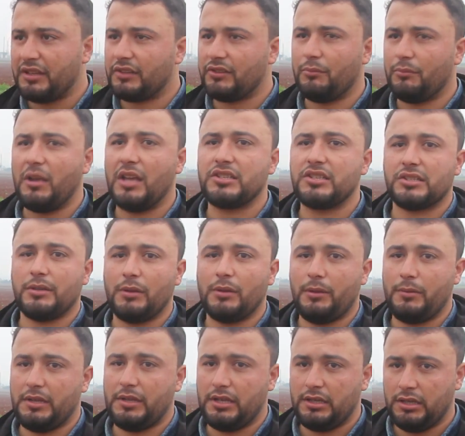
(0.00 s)
ما ما اجى صبره
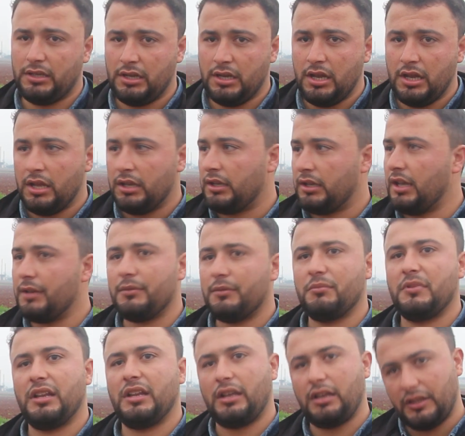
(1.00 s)
ابدا
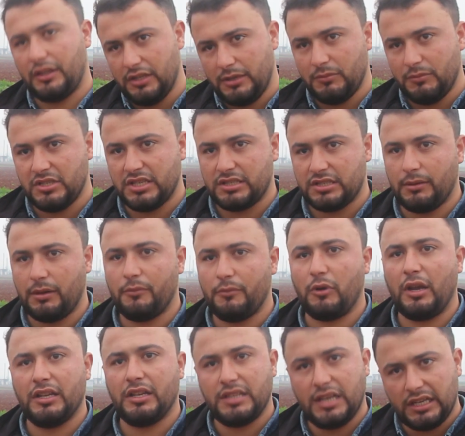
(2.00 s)
كان قديم يجي صبره ب
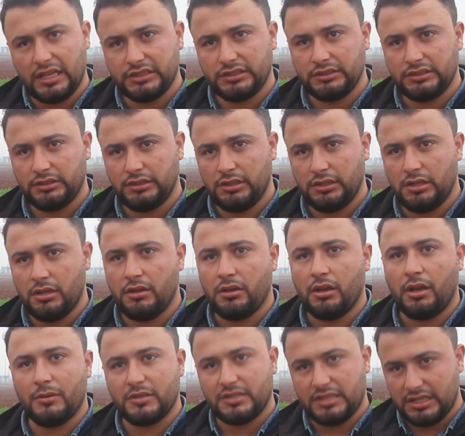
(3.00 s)
11
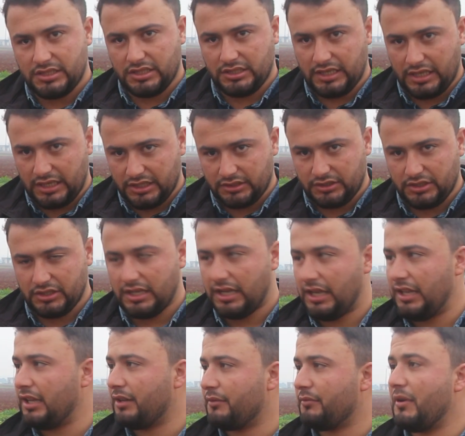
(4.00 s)
15 11 تجي
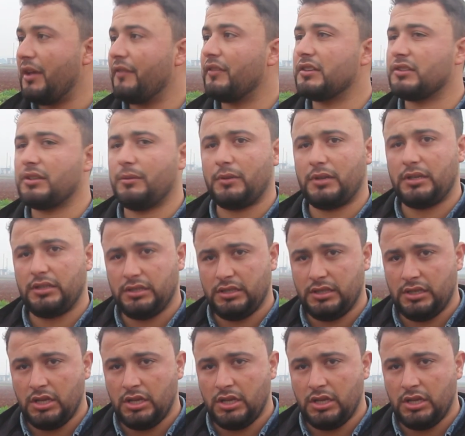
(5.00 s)
هلا ما في صبره